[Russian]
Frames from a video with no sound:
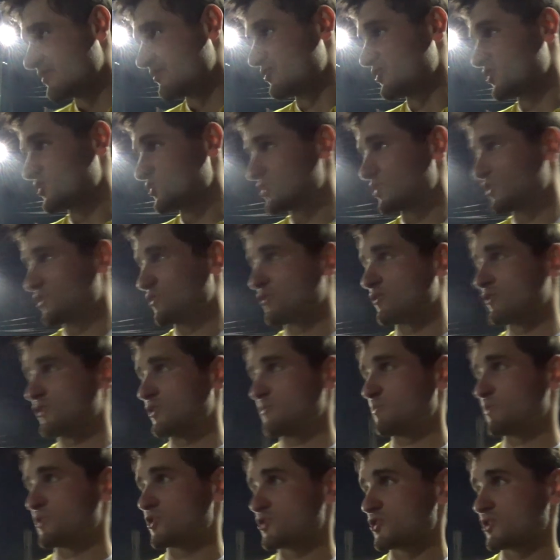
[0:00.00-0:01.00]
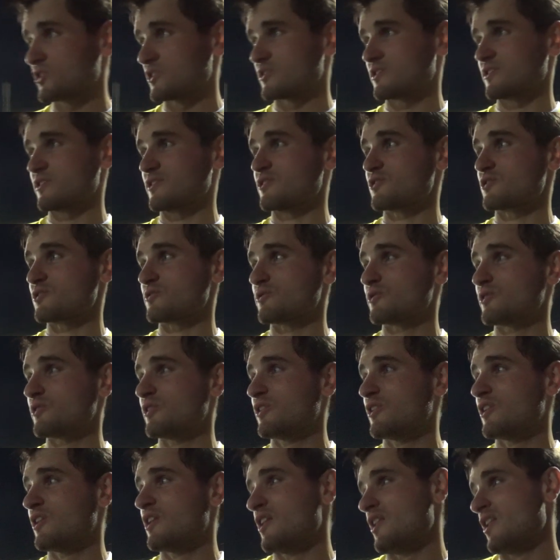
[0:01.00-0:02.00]
Тяжело, не бежится ничего.
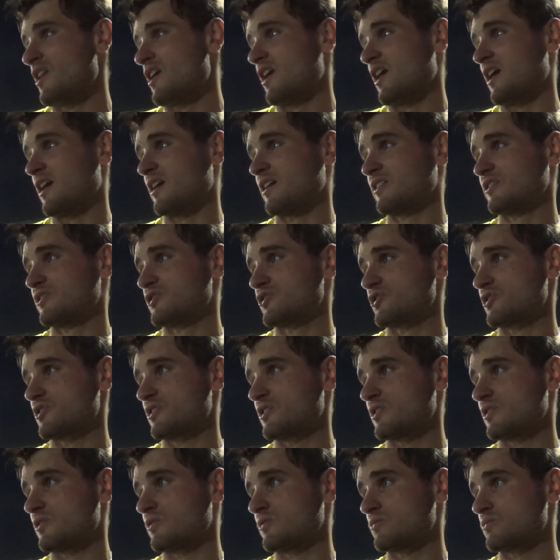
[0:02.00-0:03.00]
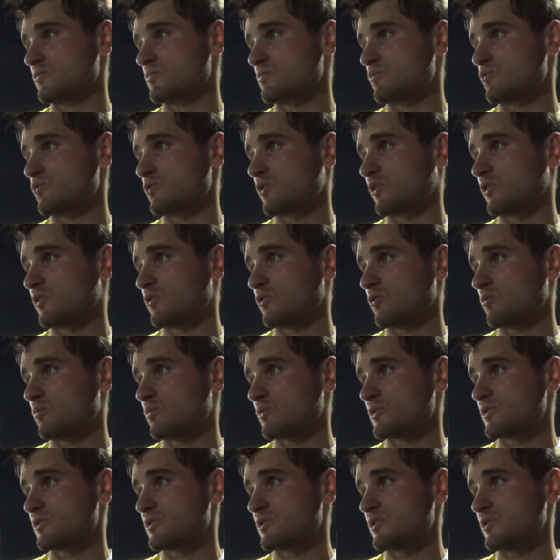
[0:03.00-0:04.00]
А считаю, сборная
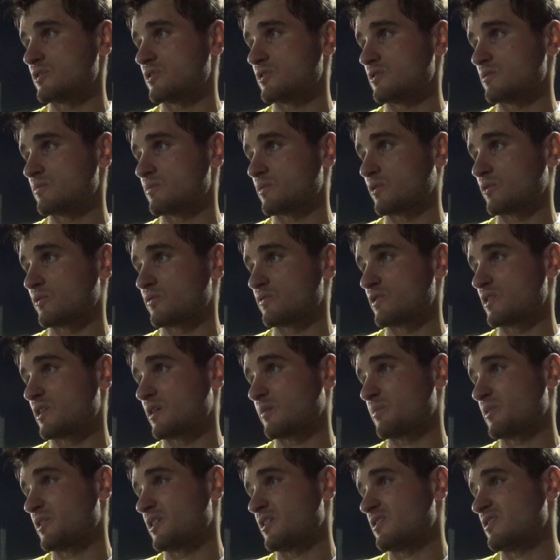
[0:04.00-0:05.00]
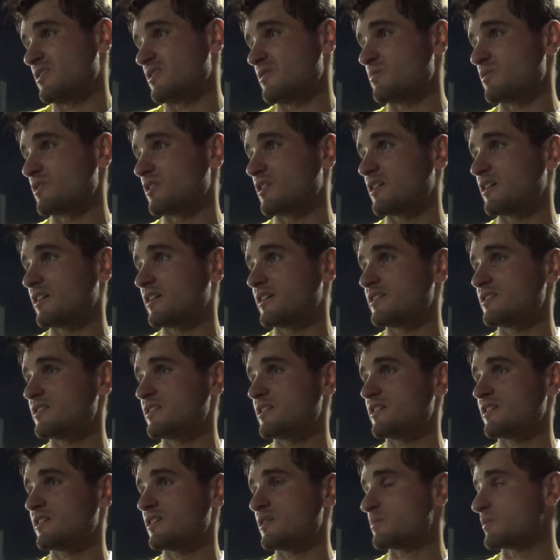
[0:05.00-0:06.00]
области против торпеда неплохая
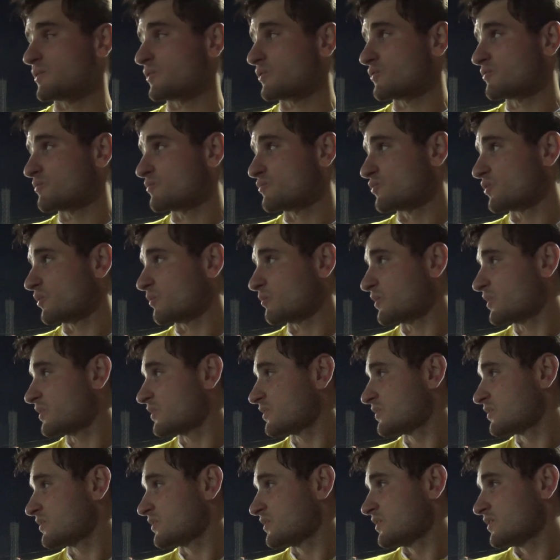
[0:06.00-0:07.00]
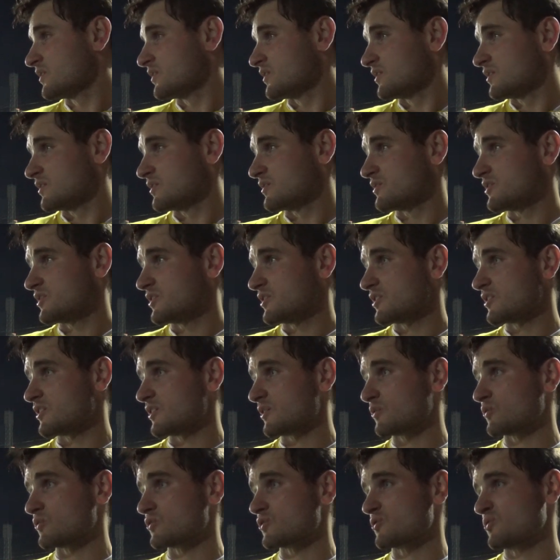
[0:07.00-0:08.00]
идея, или против Мурома. Идея
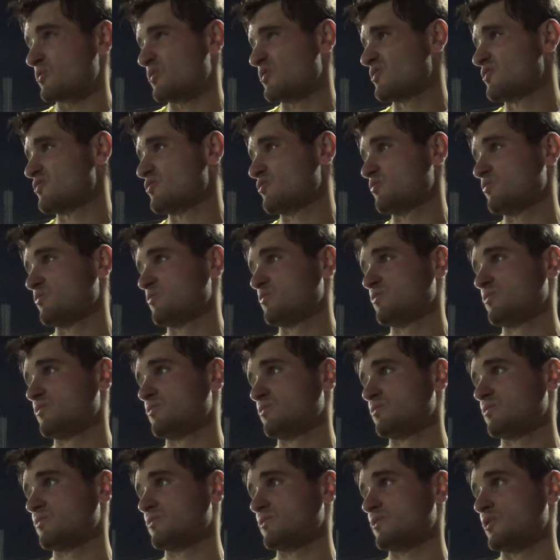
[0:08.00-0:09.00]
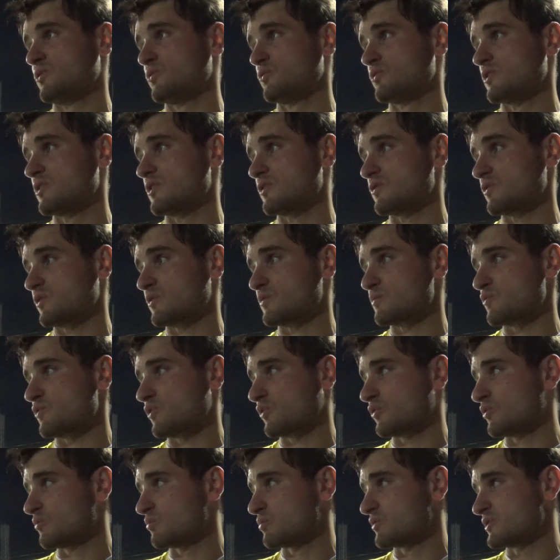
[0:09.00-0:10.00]
хорошая, только чтобы люди, которые в
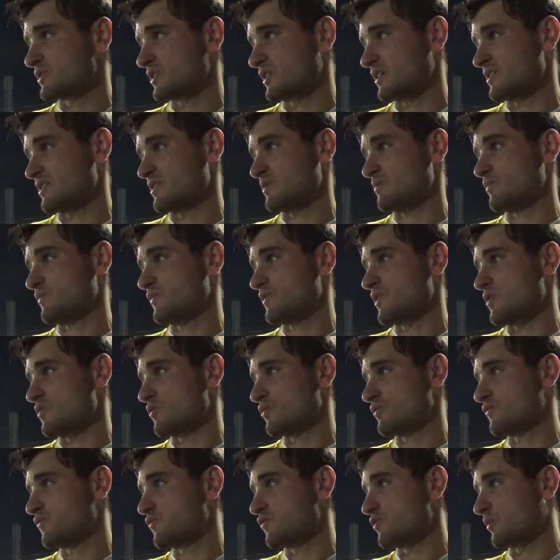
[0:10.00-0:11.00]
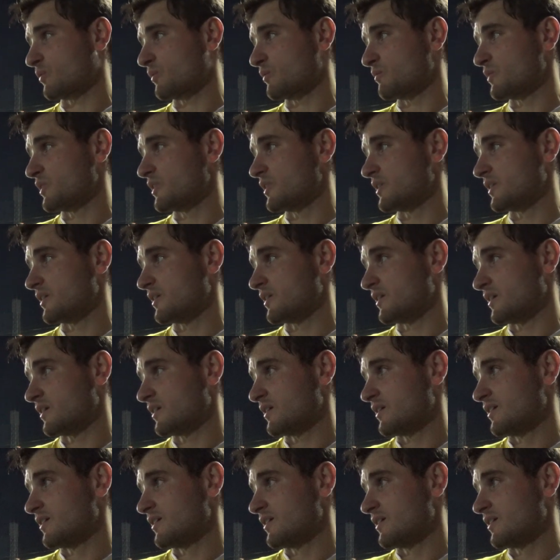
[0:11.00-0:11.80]
сборной области, хотя бы в какой-то форме были